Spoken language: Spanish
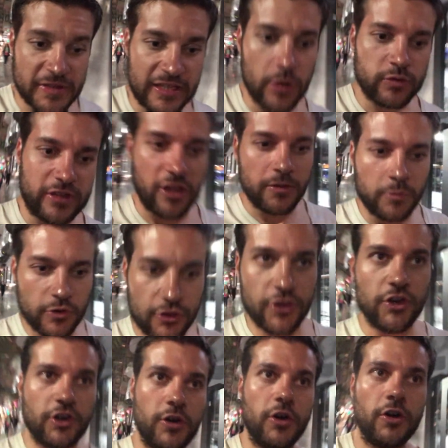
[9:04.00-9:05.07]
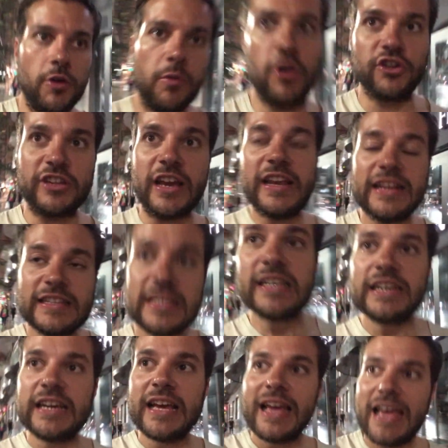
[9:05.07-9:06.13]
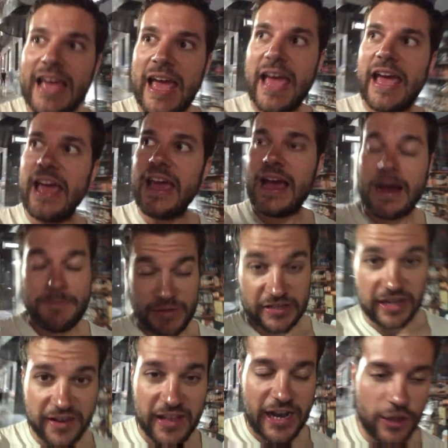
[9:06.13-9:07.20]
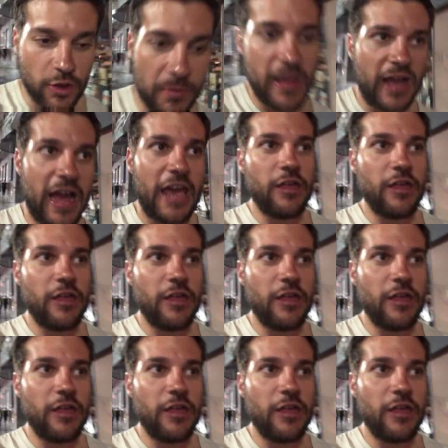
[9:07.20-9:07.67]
me está gustando mucho Buenos Aires, eh, a pesar de la lluvia.